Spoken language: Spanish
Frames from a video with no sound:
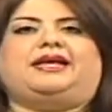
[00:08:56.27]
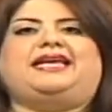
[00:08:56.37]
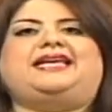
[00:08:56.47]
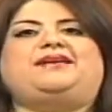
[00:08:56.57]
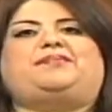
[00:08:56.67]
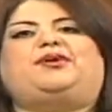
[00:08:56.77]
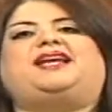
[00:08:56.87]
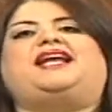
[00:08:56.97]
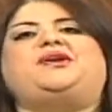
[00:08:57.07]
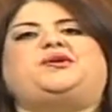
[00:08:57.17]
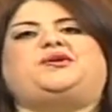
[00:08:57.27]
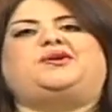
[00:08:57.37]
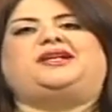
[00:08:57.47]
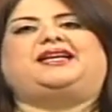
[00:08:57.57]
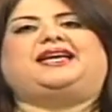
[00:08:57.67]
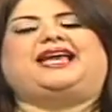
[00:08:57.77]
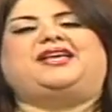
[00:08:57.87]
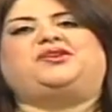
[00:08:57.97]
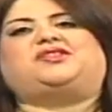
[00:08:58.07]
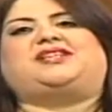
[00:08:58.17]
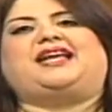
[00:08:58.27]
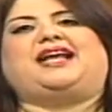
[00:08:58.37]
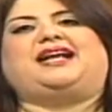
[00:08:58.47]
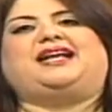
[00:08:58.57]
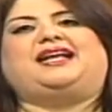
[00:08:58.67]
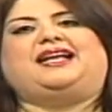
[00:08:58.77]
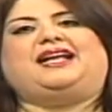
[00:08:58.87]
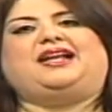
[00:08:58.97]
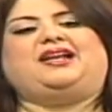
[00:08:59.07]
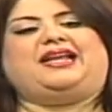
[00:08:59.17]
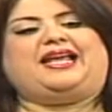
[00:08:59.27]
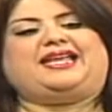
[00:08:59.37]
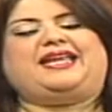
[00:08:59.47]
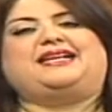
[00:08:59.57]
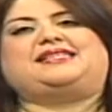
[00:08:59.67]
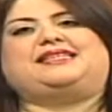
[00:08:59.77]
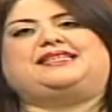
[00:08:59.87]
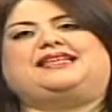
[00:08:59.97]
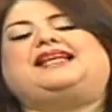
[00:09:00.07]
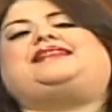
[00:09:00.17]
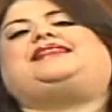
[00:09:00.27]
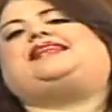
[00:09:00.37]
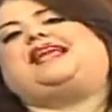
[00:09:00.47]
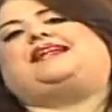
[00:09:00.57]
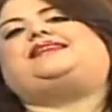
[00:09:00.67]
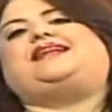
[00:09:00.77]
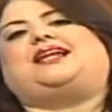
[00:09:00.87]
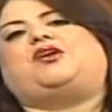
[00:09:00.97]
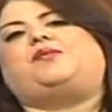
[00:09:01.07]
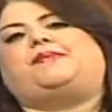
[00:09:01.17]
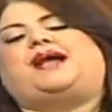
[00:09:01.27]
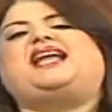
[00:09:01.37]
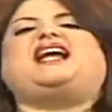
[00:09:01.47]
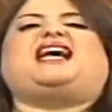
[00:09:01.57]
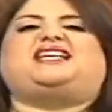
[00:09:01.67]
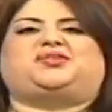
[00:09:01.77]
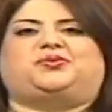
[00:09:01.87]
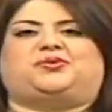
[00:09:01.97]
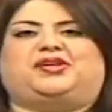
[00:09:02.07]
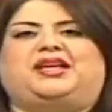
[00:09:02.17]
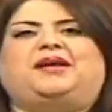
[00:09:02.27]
Y por qué no que ellos sean eh, quienes quieran tener como imagen a Jesús.